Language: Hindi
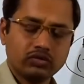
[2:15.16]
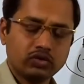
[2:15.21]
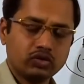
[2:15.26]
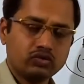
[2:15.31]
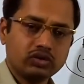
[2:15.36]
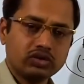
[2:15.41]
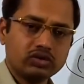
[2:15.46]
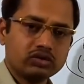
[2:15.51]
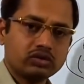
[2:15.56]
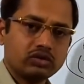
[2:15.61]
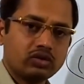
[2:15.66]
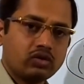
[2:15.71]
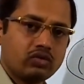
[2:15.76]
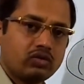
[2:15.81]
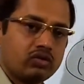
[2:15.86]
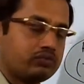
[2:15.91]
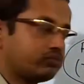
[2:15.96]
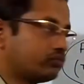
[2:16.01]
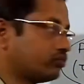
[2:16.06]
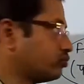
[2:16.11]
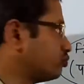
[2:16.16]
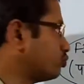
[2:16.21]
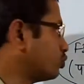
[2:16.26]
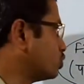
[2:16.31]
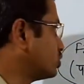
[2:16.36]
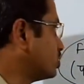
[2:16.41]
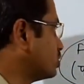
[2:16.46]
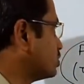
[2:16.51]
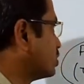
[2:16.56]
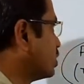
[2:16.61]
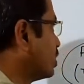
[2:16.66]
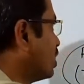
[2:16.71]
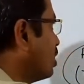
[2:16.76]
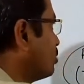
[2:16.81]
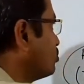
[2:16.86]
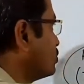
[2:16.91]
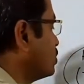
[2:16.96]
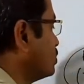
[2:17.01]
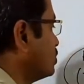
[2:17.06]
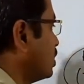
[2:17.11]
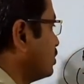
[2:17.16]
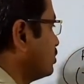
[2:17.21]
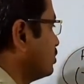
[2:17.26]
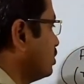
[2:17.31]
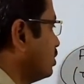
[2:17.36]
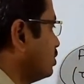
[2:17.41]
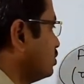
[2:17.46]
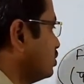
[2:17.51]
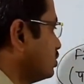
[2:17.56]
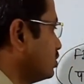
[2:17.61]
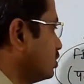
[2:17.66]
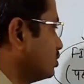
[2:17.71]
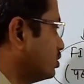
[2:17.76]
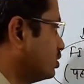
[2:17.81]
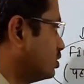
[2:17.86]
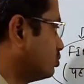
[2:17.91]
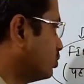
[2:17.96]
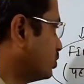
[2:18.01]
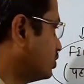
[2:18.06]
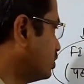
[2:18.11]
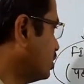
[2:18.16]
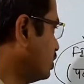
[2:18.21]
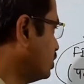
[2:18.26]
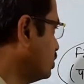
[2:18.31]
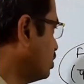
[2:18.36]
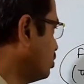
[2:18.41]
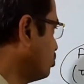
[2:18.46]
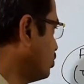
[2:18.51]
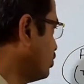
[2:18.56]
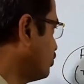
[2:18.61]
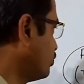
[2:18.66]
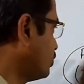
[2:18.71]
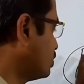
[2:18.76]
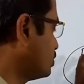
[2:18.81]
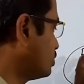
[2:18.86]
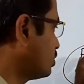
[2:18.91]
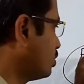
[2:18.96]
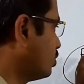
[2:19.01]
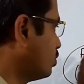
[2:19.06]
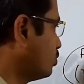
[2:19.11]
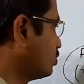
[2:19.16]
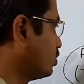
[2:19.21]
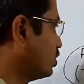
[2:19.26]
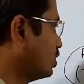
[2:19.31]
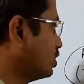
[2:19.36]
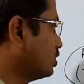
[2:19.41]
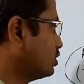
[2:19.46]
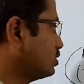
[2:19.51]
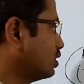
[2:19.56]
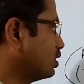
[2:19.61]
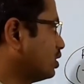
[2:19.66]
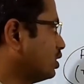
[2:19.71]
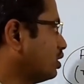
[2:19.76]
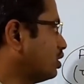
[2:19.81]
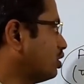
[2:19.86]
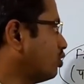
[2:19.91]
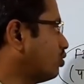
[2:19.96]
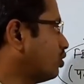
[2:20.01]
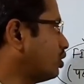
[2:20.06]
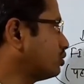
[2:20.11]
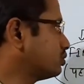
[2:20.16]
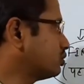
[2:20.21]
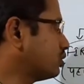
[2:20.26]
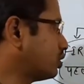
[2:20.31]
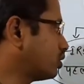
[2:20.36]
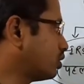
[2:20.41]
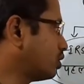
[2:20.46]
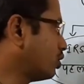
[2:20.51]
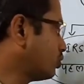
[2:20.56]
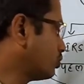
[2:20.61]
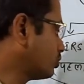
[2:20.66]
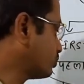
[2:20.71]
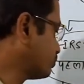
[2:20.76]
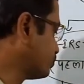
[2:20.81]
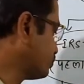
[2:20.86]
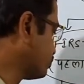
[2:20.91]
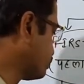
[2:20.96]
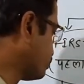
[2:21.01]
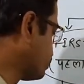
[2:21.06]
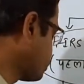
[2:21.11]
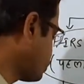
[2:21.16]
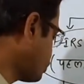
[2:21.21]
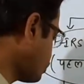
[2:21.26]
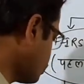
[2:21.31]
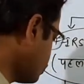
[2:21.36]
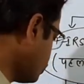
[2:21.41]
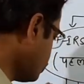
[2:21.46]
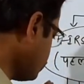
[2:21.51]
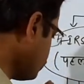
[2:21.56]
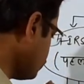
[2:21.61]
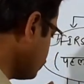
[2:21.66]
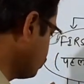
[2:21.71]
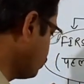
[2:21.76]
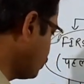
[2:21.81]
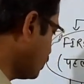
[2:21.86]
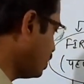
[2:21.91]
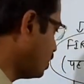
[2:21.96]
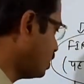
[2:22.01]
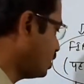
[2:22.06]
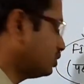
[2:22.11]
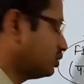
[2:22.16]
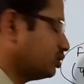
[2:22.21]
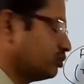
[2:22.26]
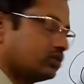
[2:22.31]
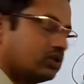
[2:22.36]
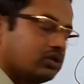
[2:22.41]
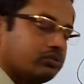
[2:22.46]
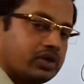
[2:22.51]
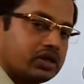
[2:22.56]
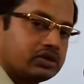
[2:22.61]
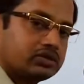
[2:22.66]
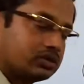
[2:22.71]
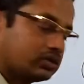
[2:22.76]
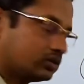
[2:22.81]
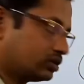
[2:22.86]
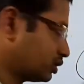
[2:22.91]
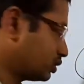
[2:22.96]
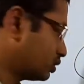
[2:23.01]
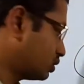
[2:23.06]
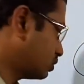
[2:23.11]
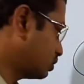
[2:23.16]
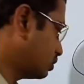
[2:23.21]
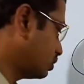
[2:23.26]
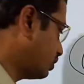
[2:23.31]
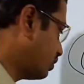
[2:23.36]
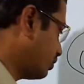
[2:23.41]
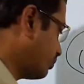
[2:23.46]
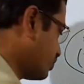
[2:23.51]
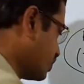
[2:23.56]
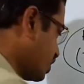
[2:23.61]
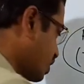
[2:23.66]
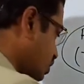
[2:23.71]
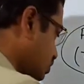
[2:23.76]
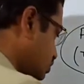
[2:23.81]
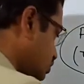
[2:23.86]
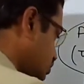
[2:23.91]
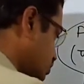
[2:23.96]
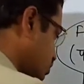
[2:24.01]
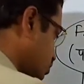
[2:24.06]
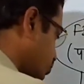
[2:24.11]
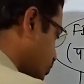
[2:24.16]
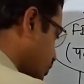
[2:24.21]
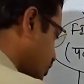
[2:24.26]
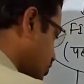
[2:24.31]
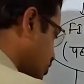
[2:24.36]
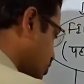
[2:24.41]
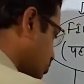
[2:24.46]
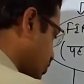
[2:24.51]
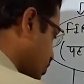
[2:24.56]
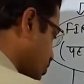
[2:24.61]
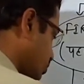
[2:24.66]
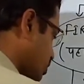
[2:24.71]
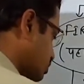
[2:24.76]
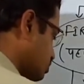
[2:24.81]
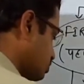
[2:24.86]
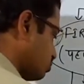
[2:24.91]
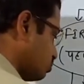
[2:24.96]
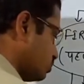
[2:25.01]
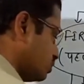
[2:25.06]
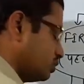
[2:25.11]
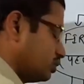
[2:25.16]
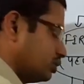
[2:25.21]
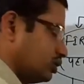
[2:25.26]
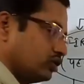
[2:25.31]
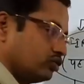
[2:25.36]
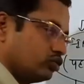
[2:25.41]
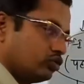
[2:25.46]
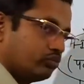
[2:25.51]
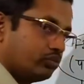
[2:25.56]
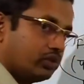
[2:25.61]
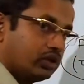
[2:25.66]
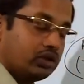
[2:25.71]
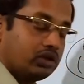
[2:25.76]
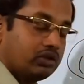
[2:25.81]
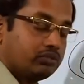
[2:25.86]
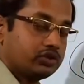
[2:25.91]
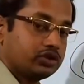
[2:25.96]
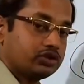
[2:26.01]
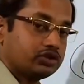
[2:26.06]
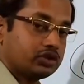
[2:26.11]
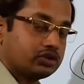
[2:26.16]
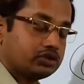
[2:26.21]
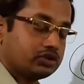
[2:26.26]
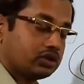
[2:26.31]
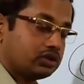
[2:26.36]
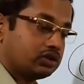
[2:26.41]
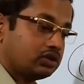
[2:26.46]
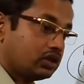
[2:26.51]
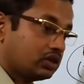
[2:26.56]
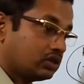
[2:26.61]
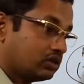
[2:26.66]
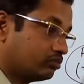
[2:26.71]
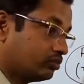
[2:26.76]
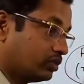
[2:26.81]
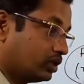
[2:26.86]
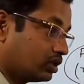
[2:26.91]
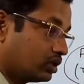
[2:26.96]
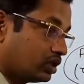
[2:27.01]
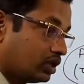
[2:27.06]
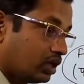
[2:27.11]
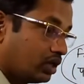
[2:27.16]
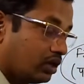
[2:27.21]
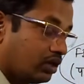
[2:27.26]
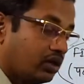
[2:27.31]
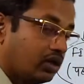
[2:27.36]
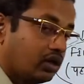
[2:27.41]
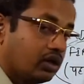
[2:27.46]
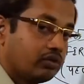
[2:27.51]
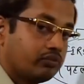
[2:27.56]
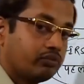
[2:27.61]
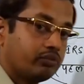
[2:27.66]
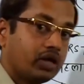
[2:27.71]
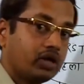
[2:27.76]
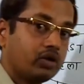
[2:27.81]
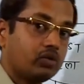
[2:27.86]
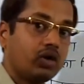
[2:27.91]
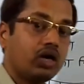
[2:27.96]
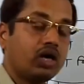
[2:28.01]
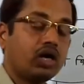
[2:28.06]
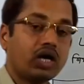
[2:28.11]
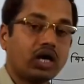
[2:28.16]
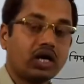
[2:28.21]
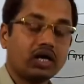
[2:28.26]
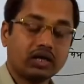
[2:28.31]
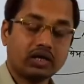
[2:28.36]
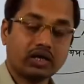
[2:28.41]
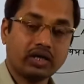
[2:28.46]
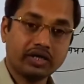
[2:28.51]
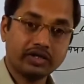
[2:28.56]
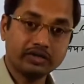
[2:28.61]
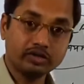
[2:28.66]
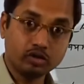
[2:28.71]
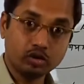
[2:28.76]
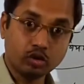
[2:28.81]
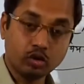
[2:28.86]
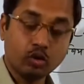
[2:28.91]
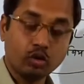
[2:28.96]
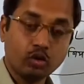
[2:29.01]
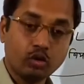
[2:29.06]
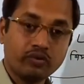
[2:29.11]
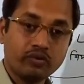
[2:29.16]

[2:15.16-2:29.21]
न्यूटन्स लॉ ऑफ मोशंस के नाम से जानते हैं जिसे जिसमें तीन नियम है फर्स्ट लॉ सेकेंड लॉ और थर्ड लॉ पहला नियम की बात चर्चा कर रहे हैं जिससे बल की परिभाषा मिलती है तो बल हमने चर्चा किया कि बल क्या है बल वह कारक है जो